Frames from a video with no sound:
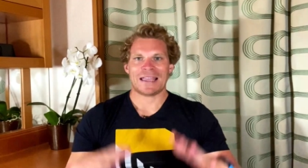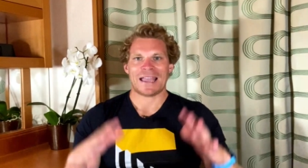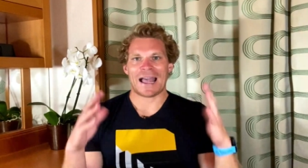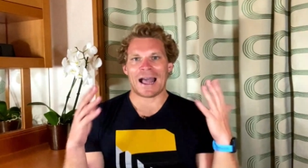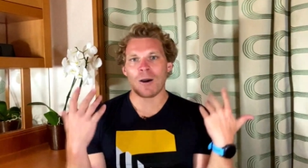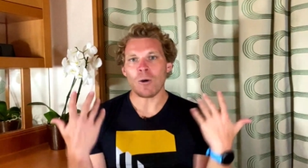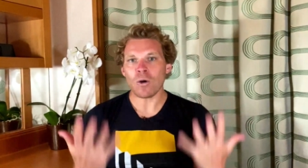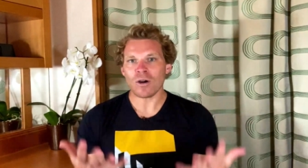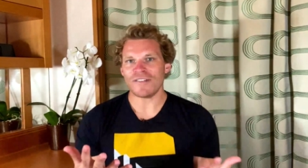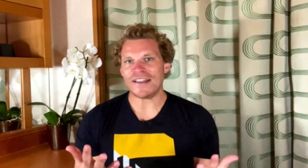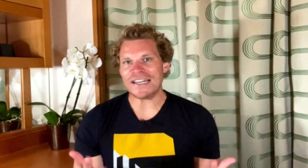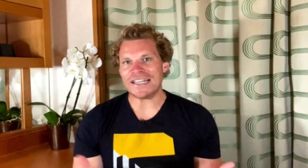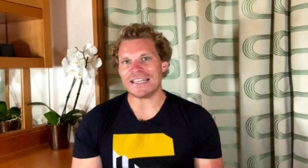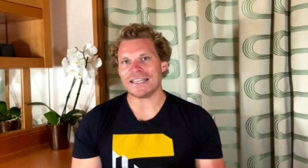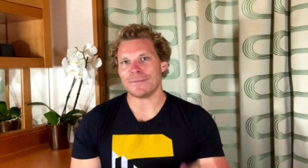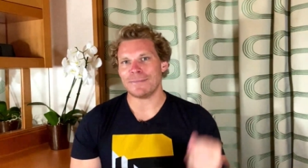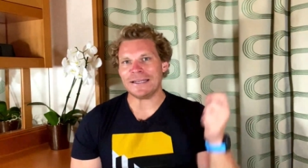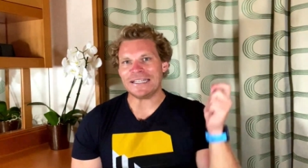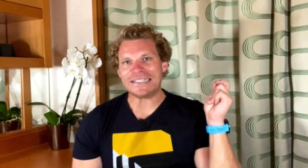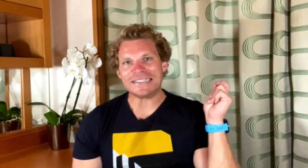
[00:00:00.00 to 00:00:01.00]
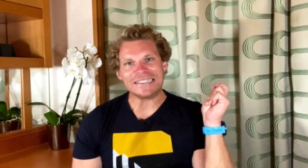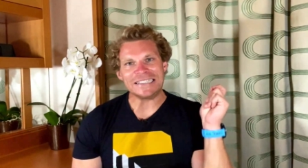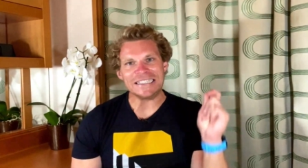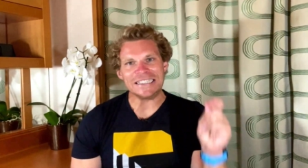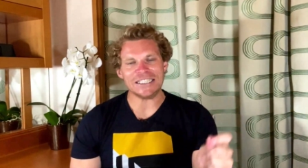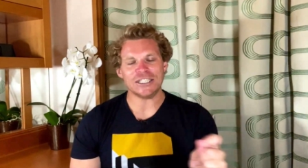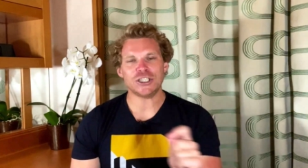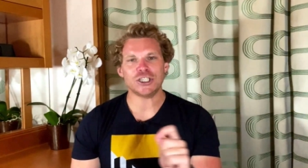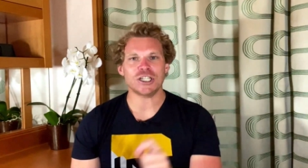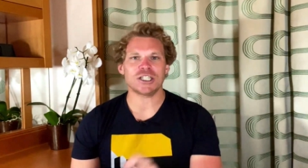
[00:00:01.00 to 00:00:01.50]
Auch wenn ich
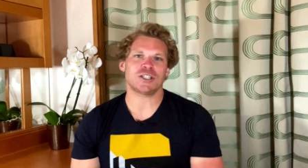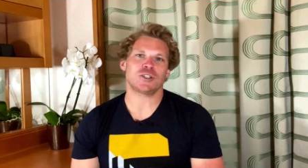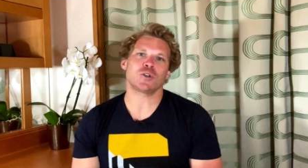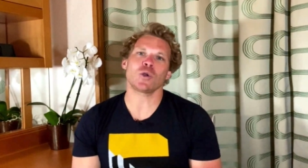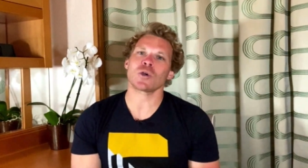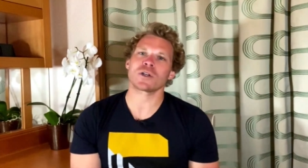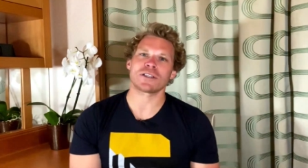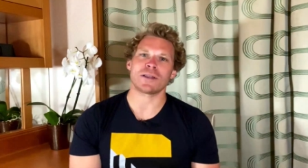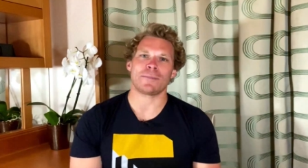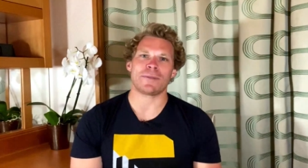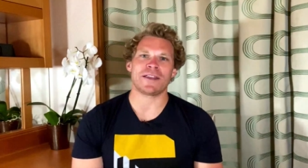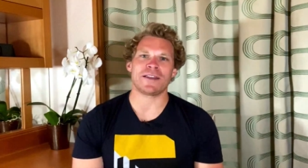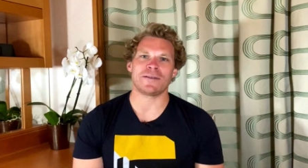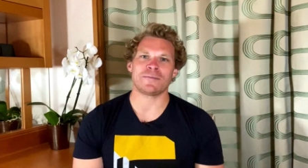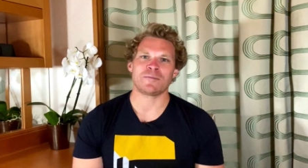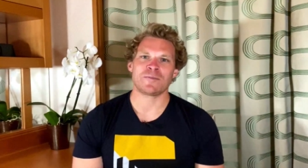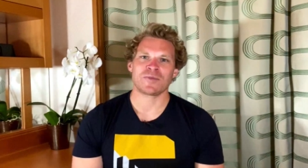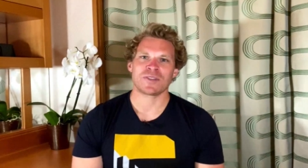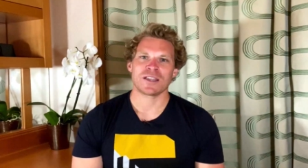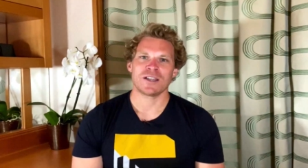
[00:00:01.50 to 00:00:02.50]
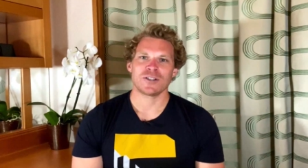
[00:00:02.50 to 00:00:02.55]
medizinischer Doktor bin,